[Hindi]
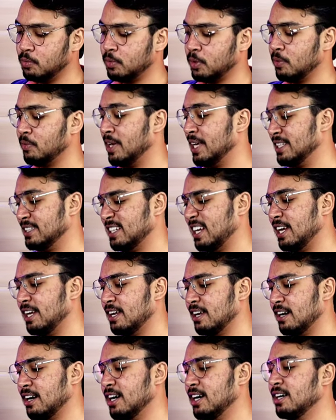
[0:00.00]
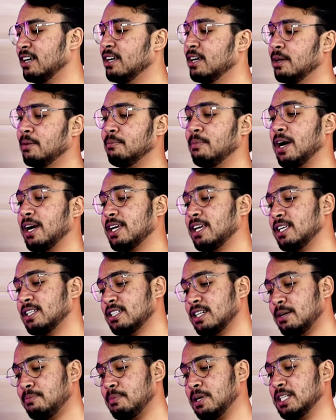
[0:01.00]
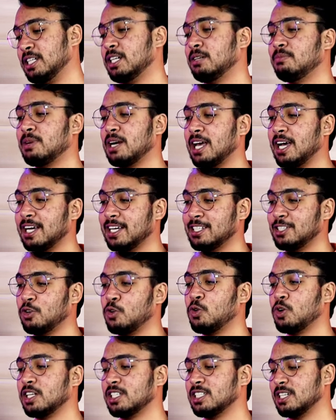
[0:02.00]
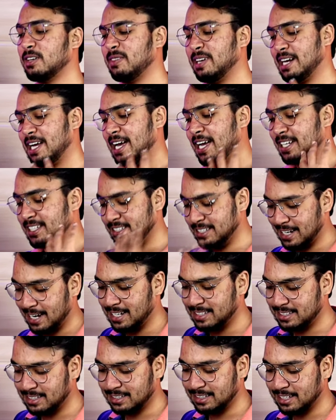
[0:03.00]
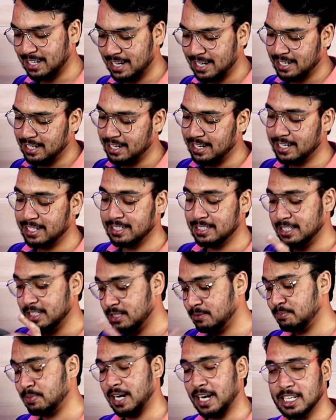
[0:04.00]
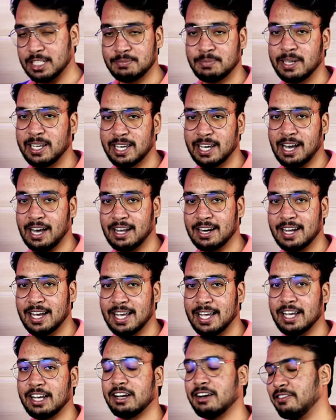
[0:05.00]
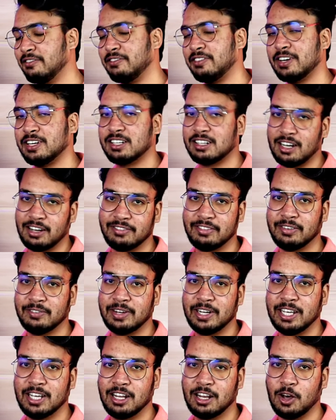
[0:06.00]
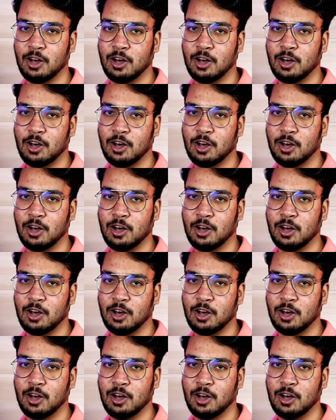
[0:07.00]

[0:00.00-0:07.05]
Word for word: कॉम्प्रोमाइज़ नहीं लगा बाकी इसका बजट बढ़ा के से और अच्छा बनाया जा सकता है लेकिन जिस प्राइस पे ये आ रहा है कंफर्ट काफ़ी बढ़िया